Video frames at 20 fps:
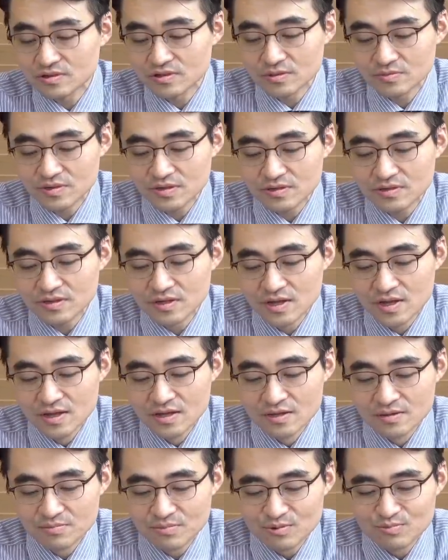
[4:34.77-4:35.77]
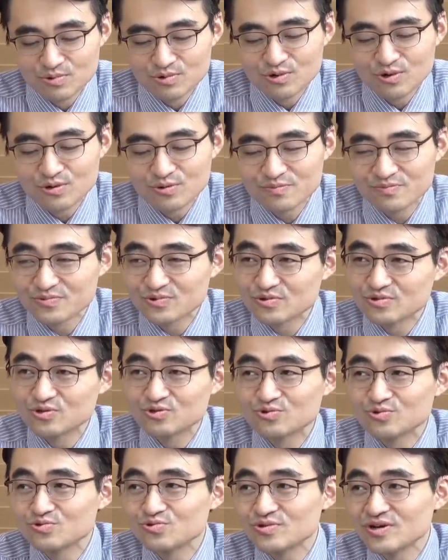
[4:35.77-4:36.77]
되면 뭐 물론
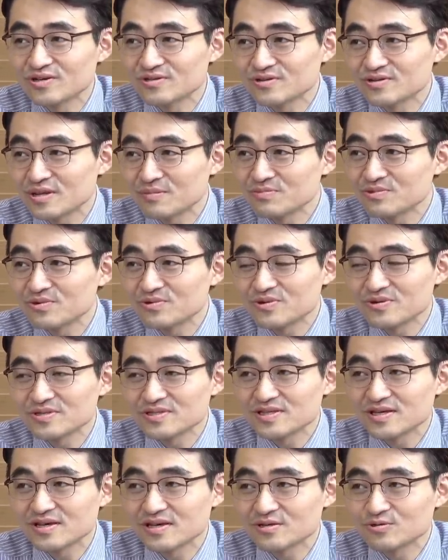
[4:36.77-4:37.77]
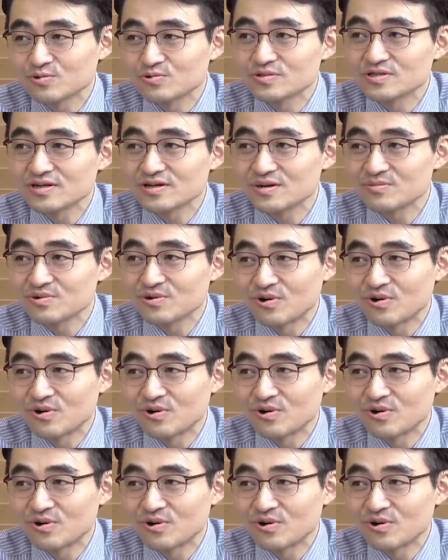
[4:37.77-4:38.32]
중국에서 삼성전자의 존재감은